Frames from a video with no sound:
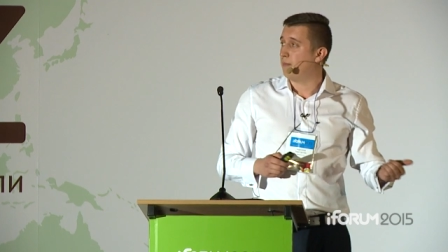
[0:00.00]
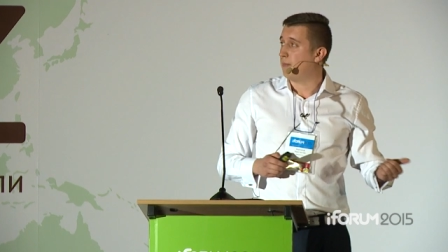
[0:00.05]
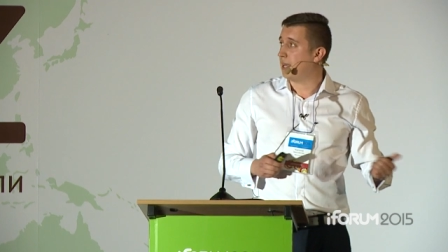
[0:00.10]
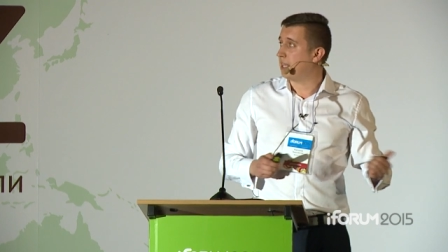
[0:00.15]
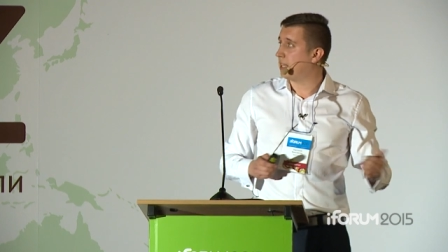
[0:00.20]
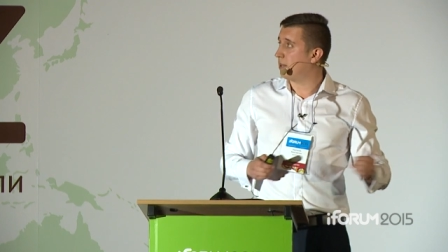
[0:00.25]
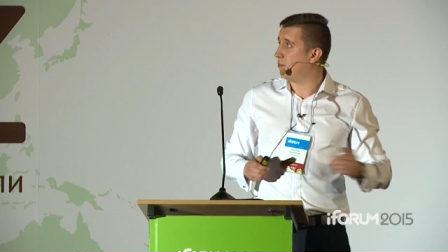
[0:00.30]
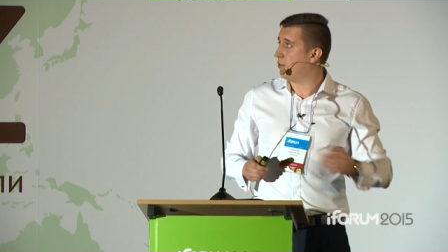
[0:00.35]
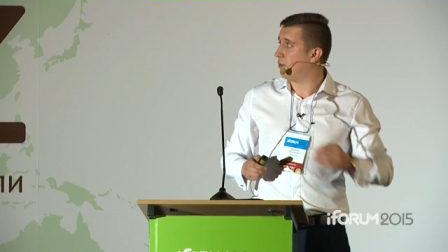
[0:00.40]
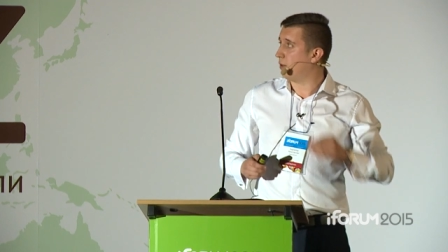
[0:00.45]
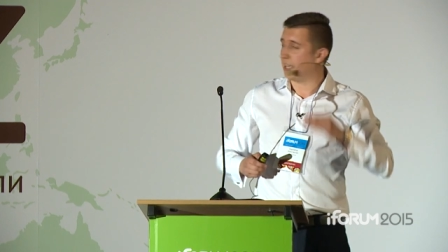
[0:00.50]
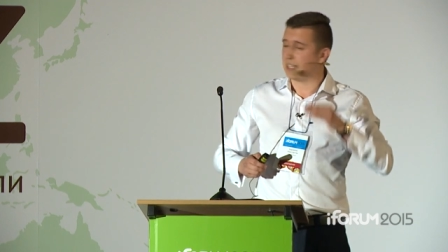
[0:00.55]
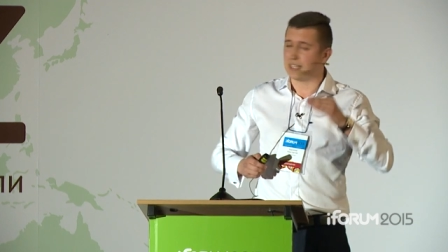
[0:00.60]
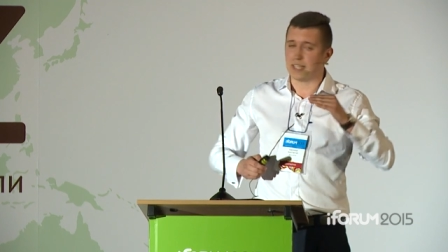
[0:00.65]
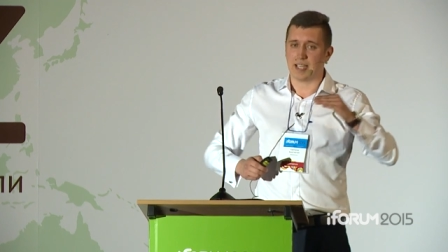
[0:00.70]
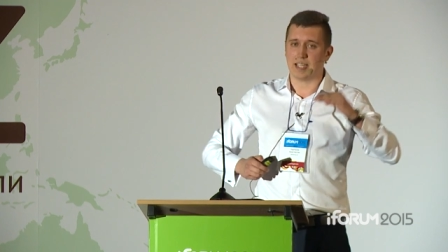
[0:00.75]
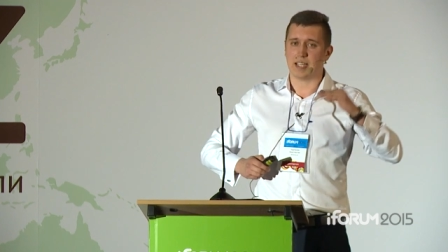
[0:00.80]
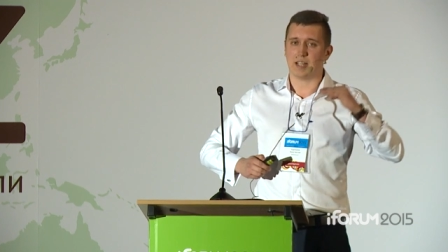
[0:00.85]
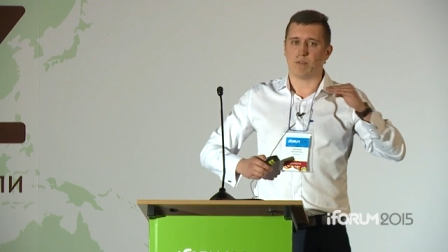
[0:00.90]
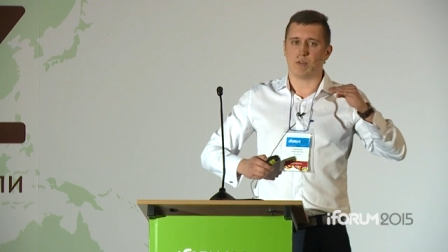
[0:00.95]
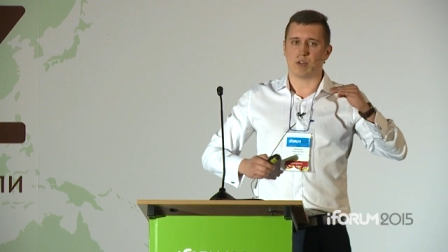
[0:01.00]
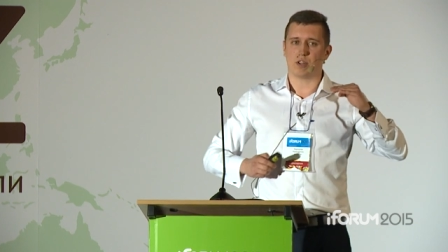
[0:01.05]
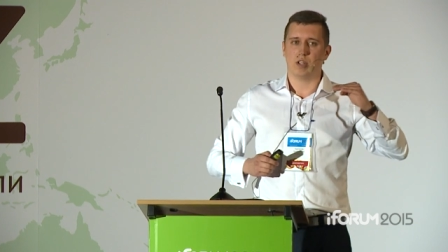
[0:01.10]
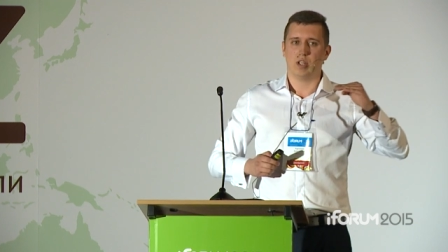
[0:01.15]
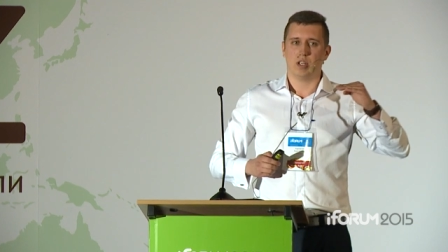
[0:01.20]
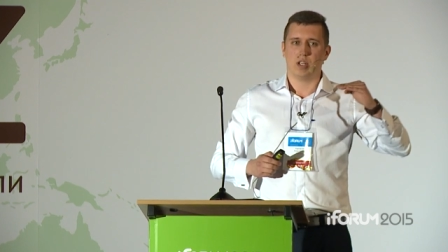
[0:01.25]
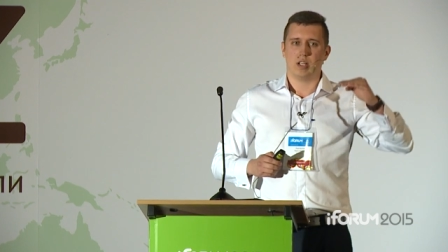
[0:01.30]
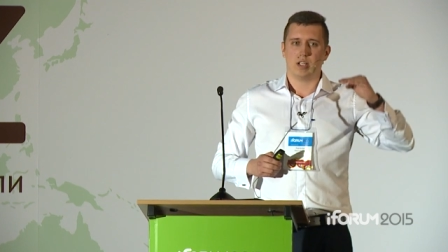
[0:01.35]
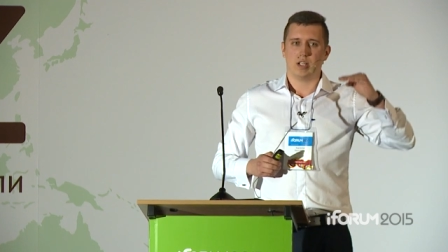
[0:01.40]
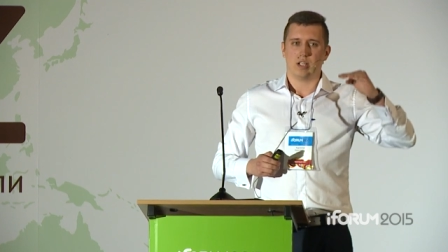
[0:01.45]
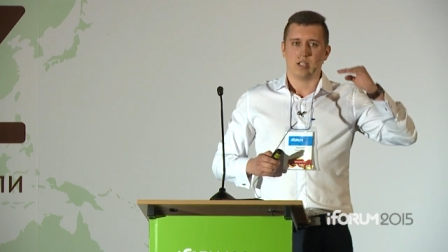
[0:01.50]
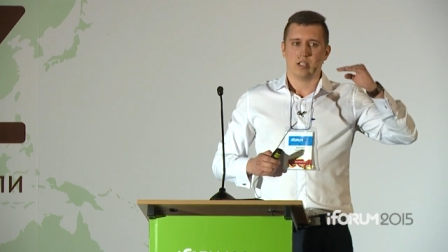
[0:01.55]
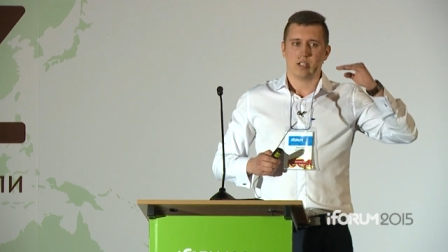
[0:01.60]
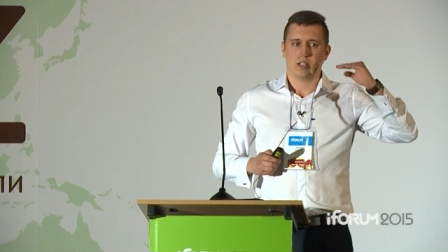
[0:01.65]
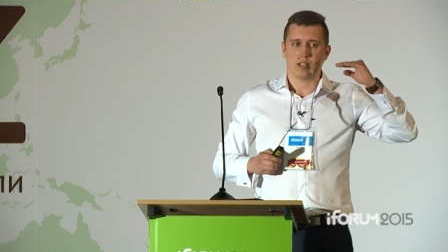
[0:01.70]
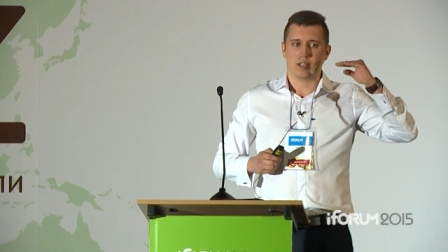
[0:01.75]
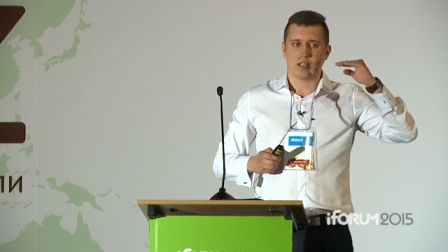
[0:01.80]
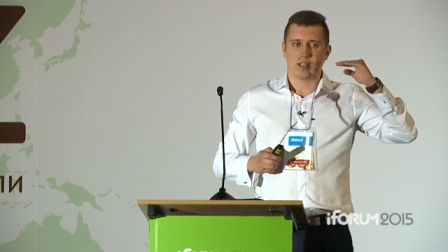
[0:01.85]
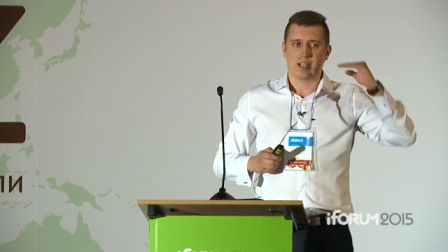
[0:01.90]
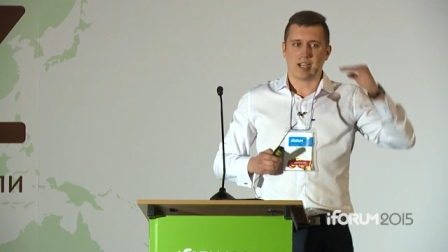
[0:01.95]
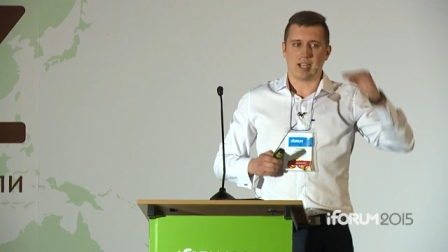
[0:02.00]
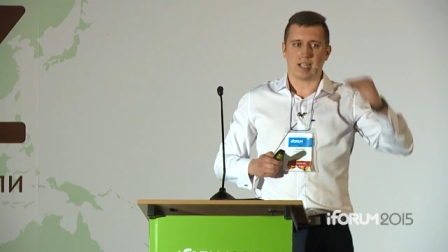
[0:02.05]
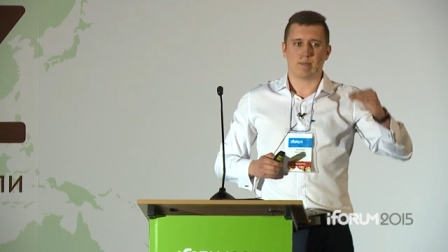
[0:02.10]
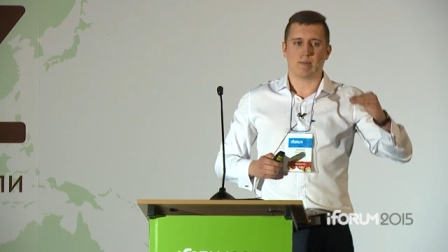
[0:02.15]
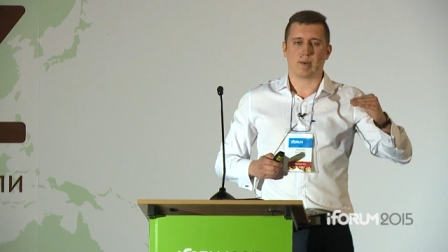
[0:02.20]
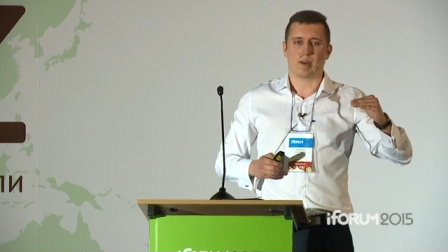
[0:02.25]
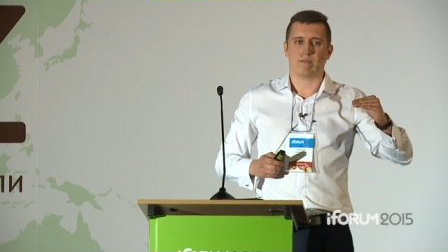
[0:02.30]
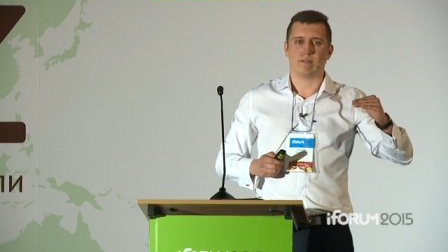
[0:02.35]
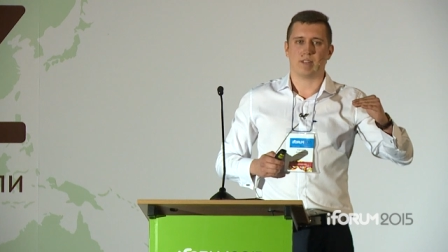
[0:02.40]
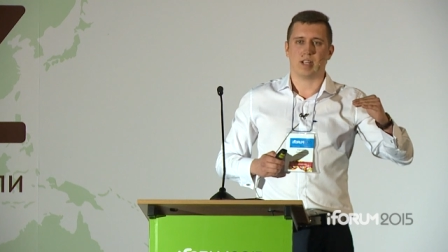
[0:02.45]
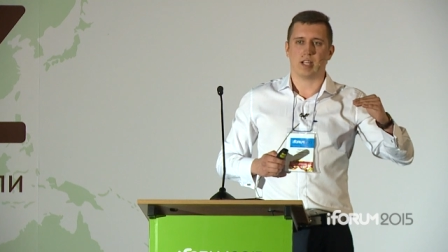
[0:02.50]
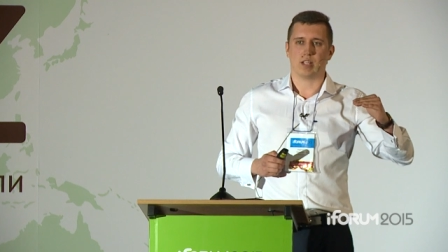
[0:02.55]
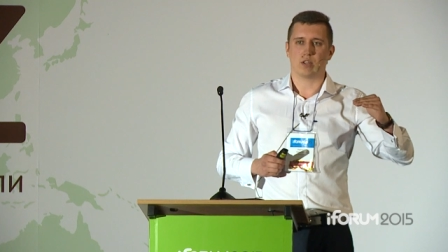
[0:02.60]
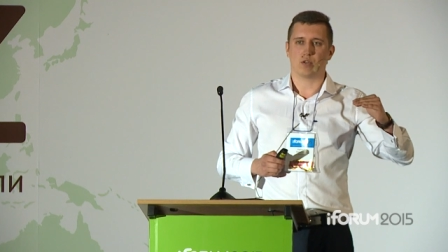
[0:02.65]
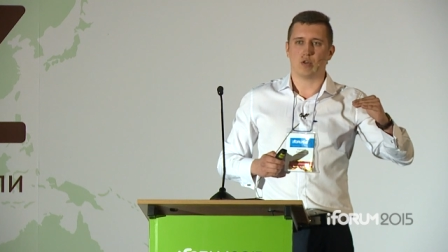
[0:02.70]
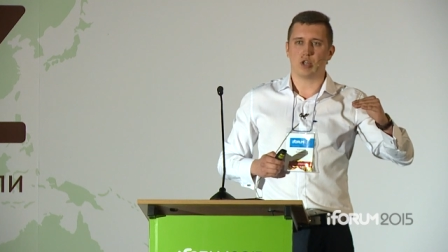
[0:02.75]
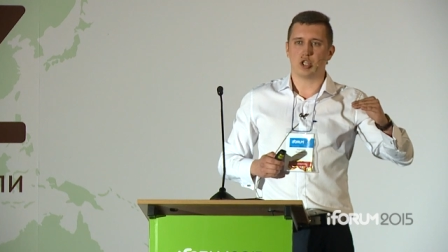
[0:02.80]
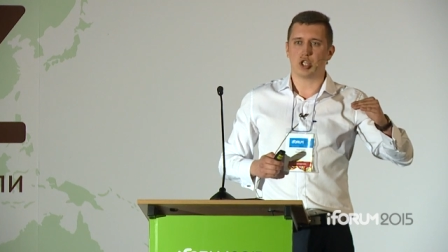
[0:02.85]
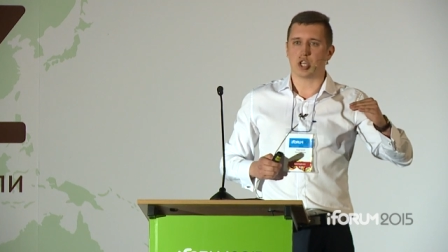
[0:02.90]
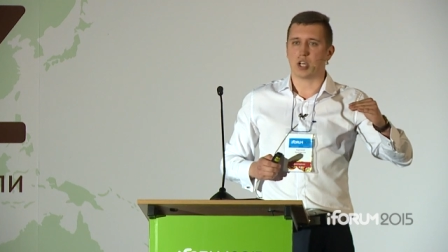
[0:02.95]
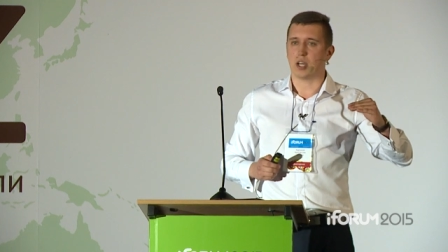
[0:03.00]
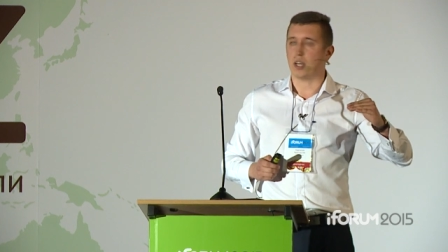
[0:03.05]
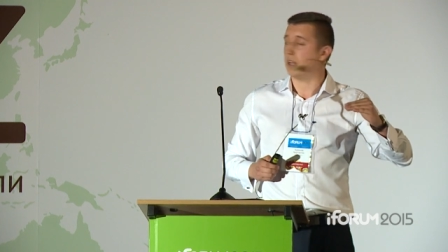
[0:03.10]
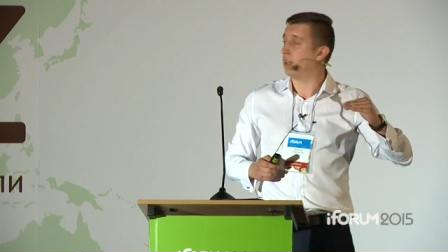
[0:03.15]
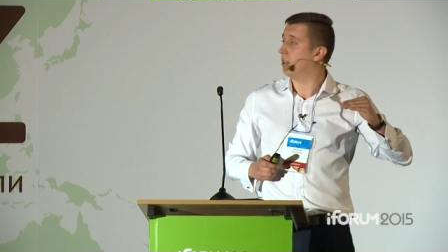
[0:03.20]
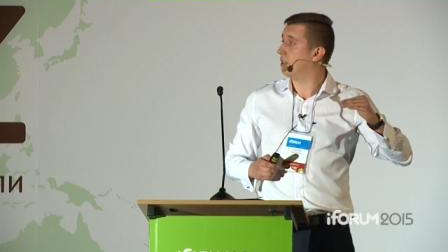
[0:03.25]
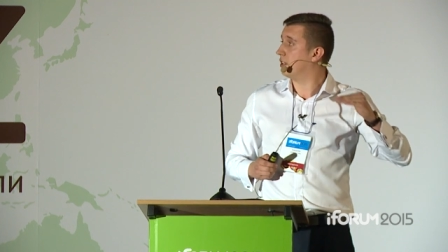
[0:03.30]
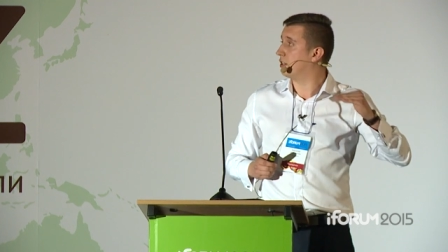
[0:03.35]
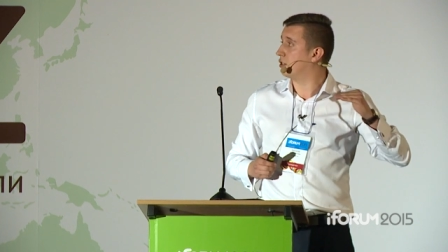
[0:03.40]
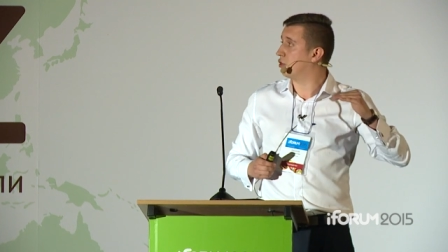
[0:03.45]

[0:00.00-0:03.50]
Поэтому это, это вот та отправная точка,